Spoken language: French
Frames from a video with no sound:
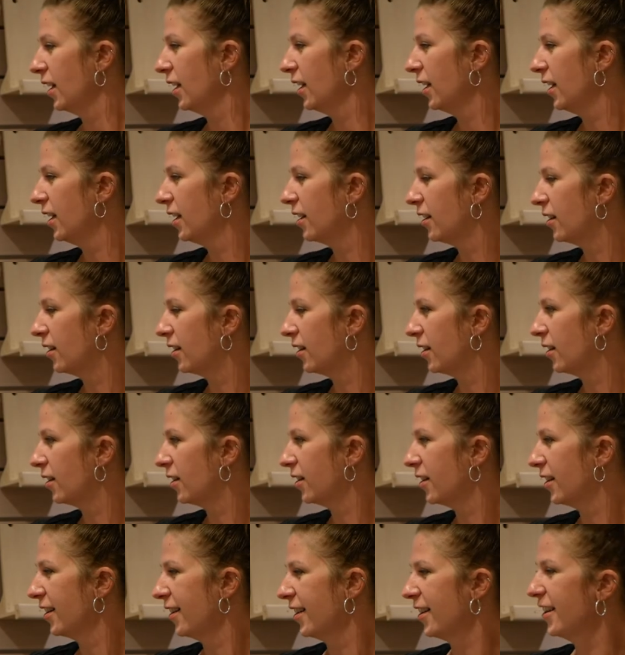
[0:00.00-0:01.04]
Euh,
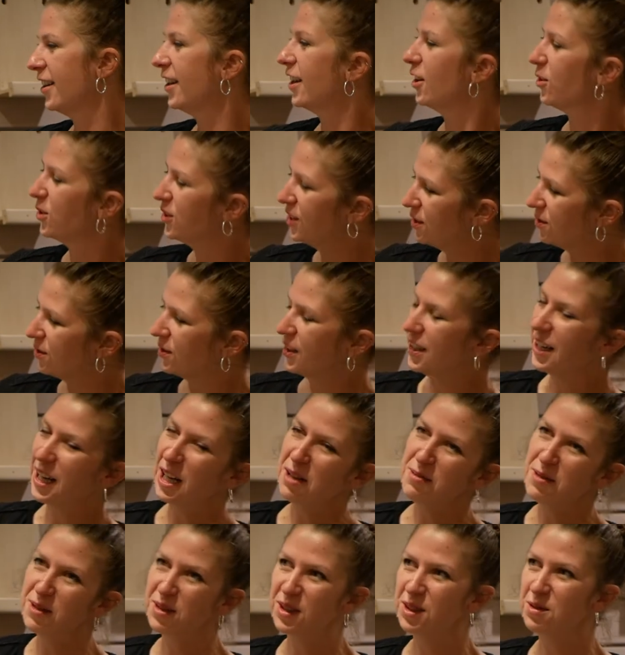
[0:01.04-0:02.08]
et, elle a aussi fait
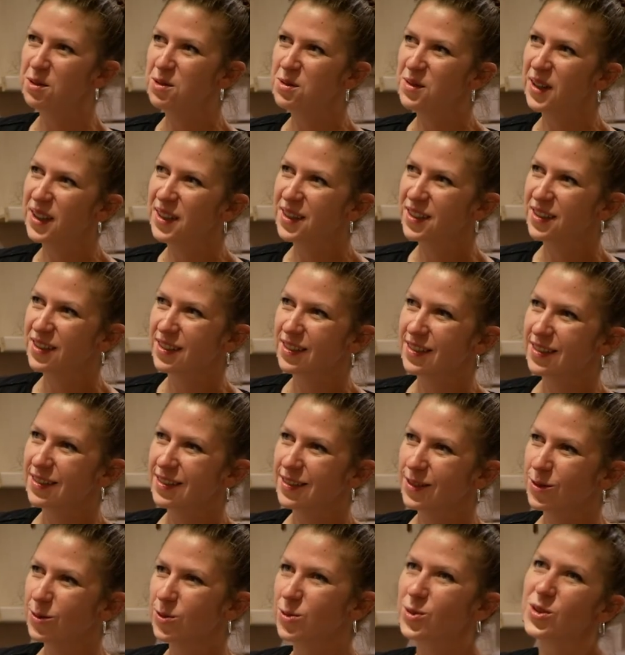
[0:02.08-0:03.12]
I'm Woman,
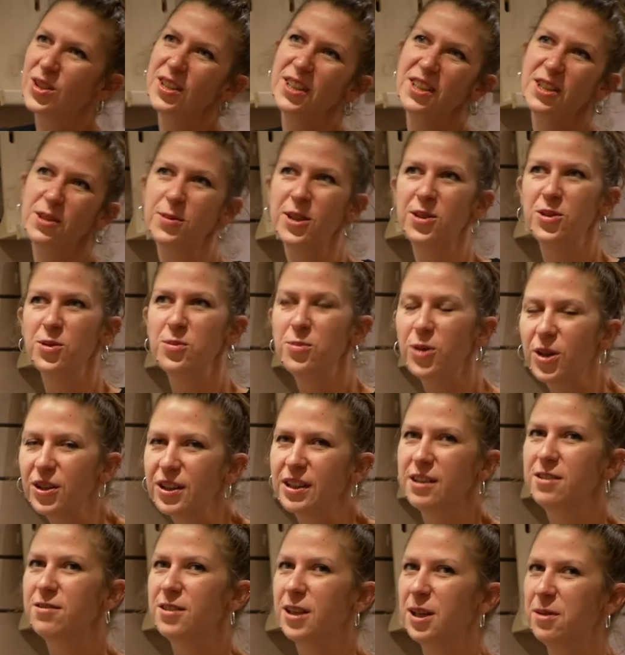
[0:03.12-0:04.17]
où c'est des espèces de
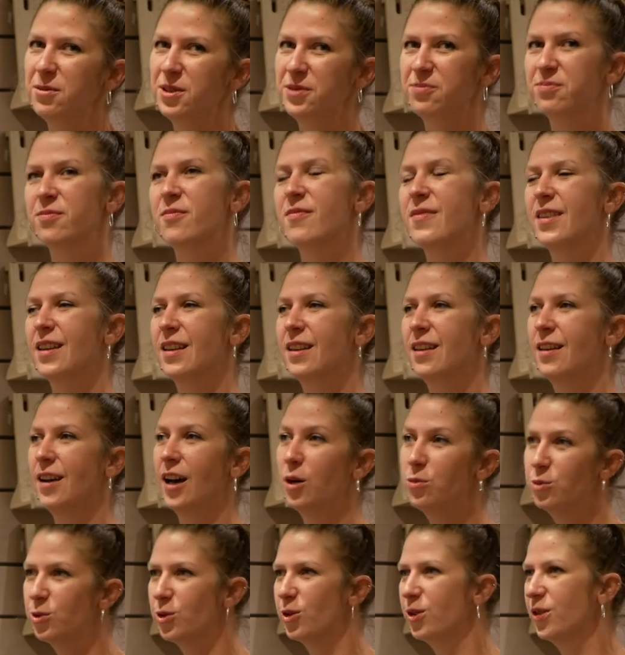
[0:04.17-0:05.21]
portraits de femmes
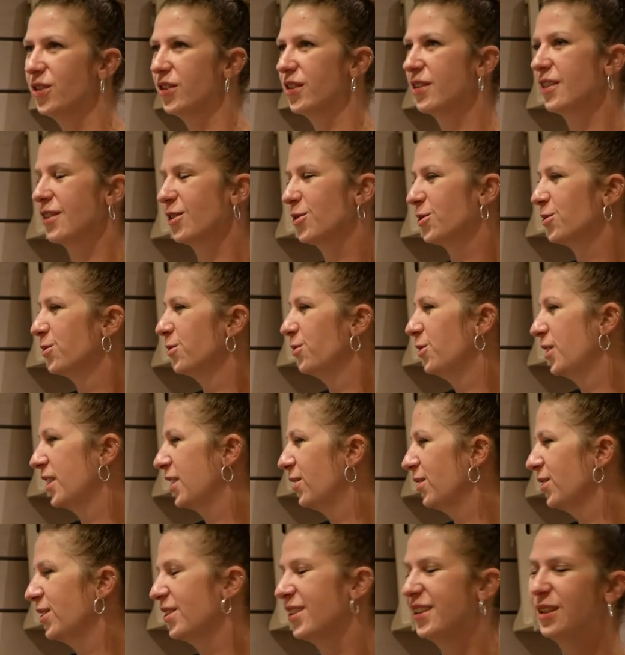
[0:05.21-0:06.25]
amoureuses qui ont
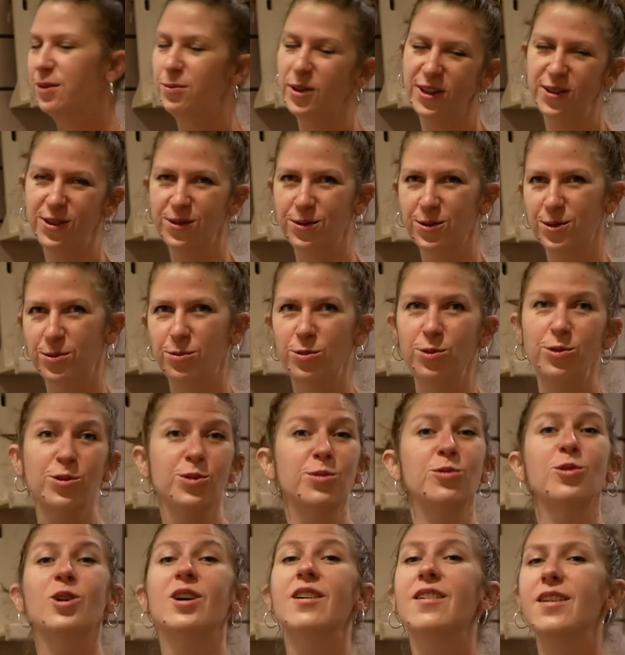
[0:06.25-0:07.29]
vécu des passions plus
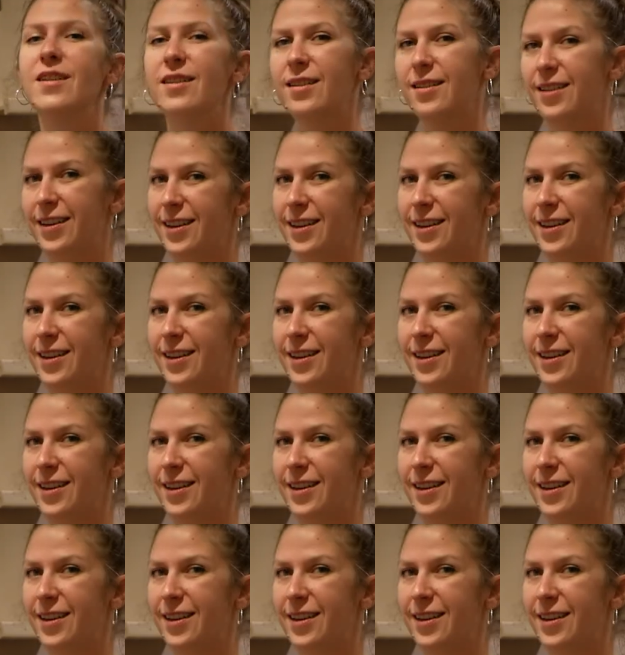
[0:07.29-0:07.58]
ou moins